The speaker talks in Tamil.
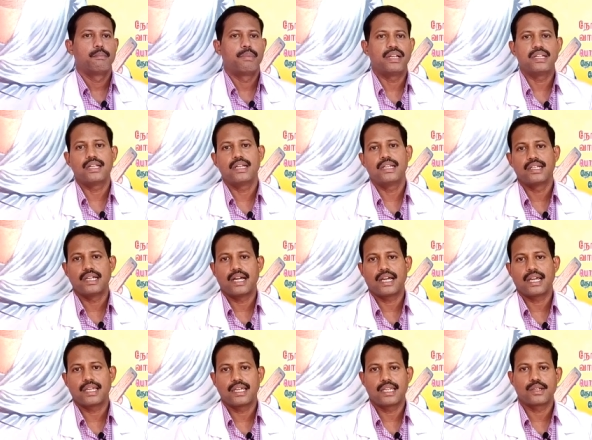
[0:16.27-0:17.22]

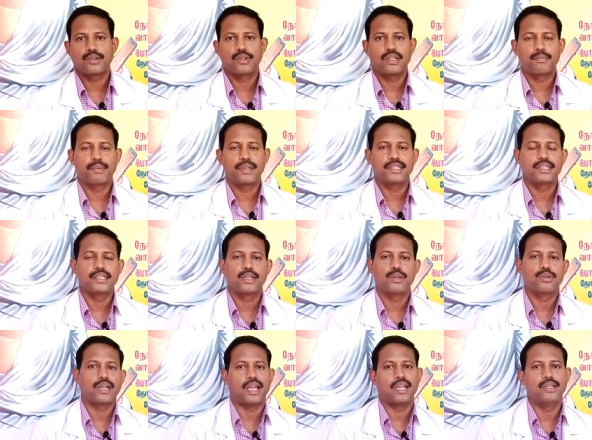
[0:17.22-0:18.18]
பெண்களுக்காக ஏறக்குறைய
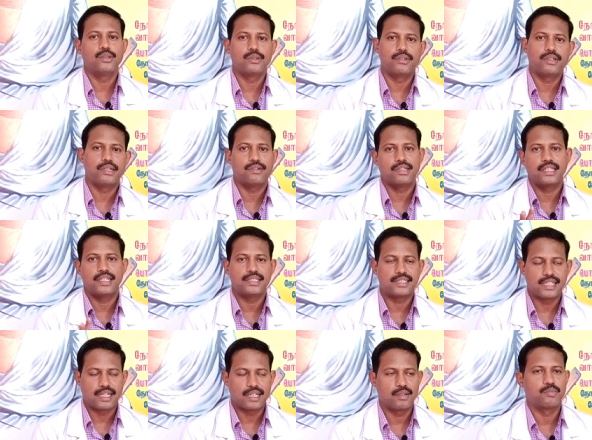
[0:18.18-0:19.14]
பார்த்தீங்கன்னா ஒரு ஐநூறு வீடியோவாக
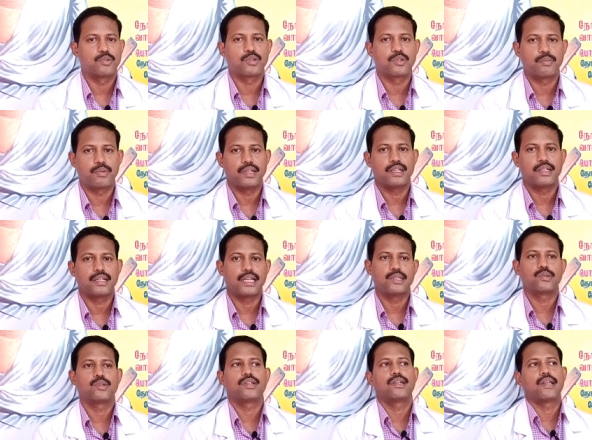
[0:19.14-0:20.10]
என் சேனலில் போட்டிருப்பேன்
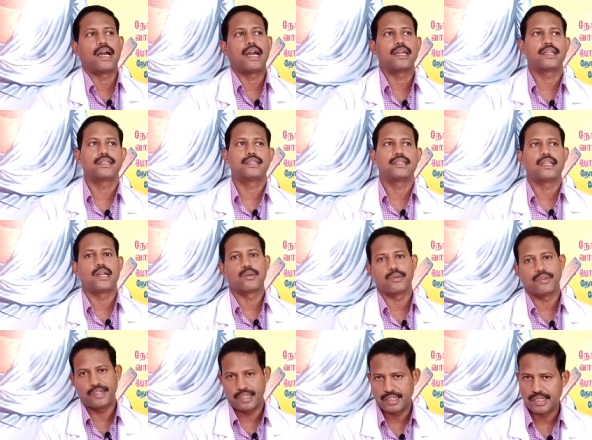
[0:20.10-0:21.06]
நான் இதுவரையில் ஆயிரத்தி
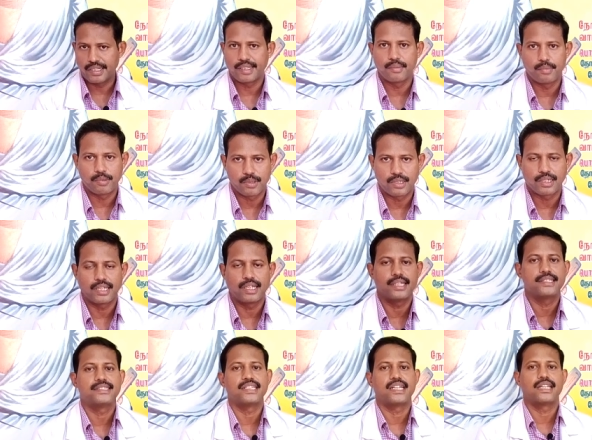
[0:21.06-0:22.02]
நானூறு வீடியோ நெருக்கி
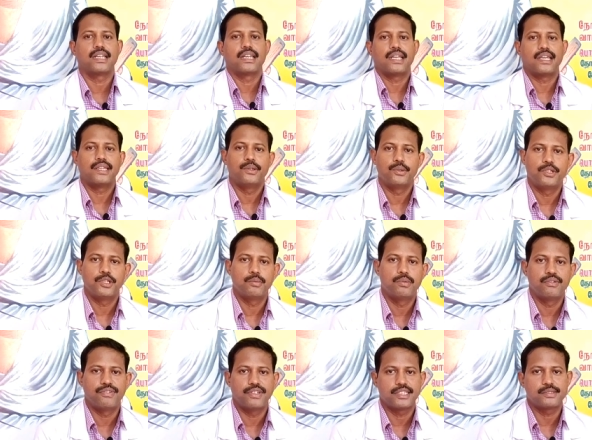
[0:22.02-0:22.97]
போட்டிருக்கேன் என் சேனலில்
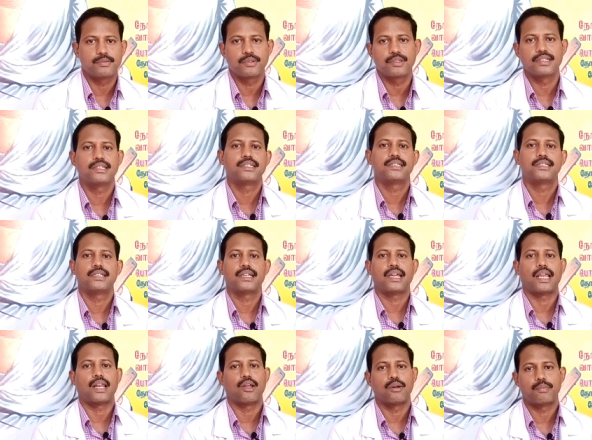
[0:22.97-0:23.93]
யூடியூப்பு ஃபேஸ்புக்கு
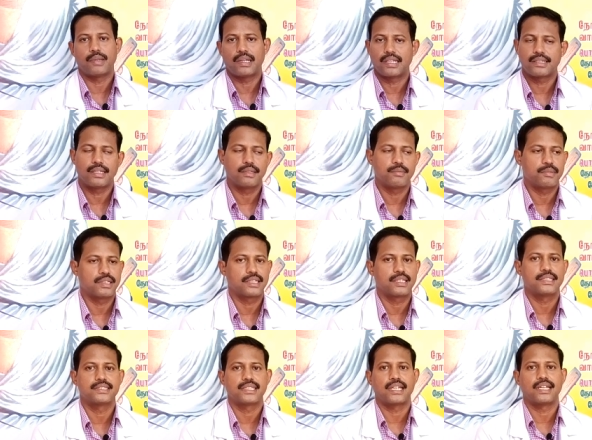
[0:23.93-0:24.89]
ஹெலோ ஆப் எல்லாத்துலேயுமே
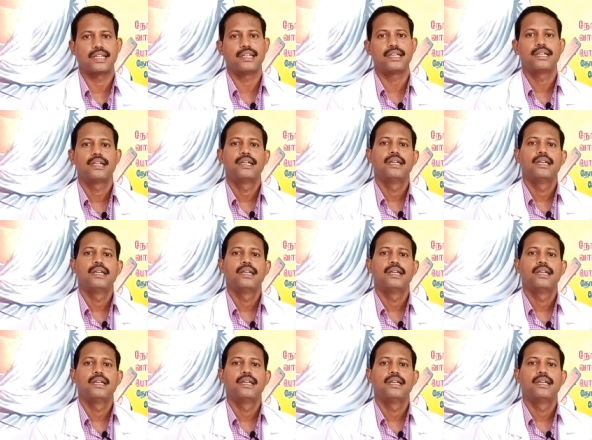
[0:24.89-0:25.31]
இருக்குது என் சேனலில்